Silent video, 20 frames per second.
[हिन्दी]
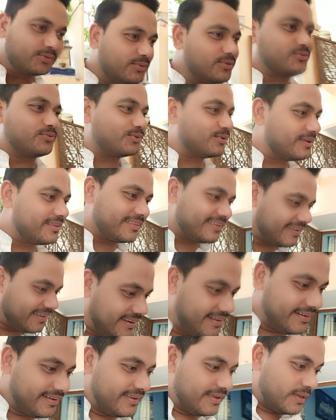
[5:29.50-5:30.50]
तो सो रहा था है ना
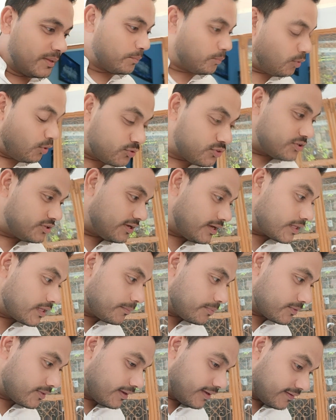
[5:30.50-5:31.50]
बहुत तेज़ आया था
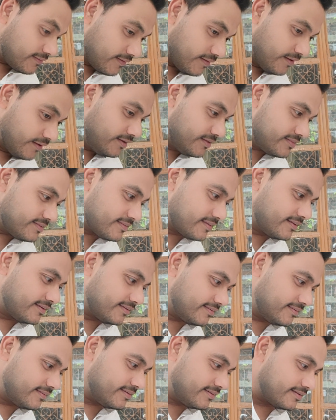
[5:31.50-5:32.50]
पता है ऐसी हिल थी सारी
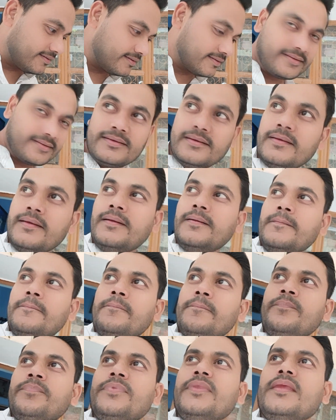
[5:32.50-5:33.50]

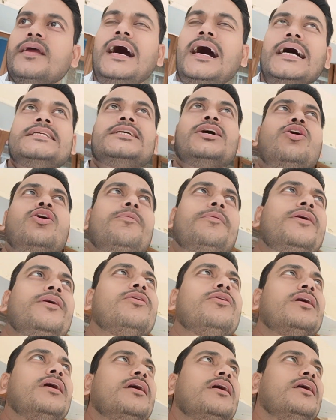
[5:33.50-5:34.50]
चीज़ें आ जाओ अब नहीं हो
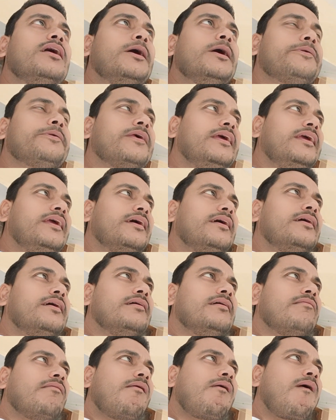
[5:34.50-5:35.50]
रहा अब सही है
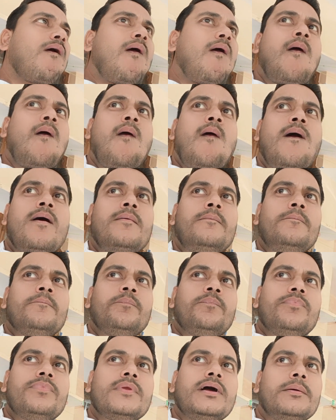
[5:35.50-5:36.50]

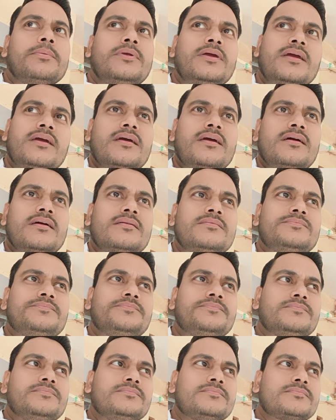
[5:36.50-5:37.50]
अब ठीक है
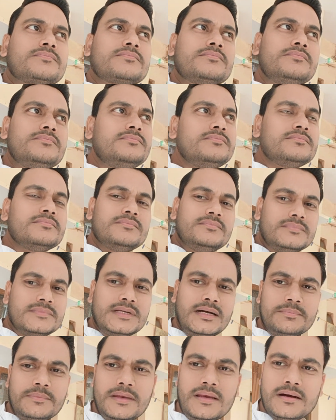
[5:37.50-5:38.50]

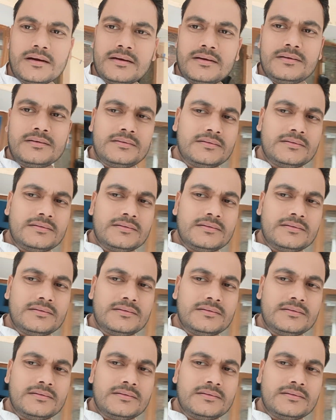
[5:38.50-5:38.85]
अब नहीं लग रहा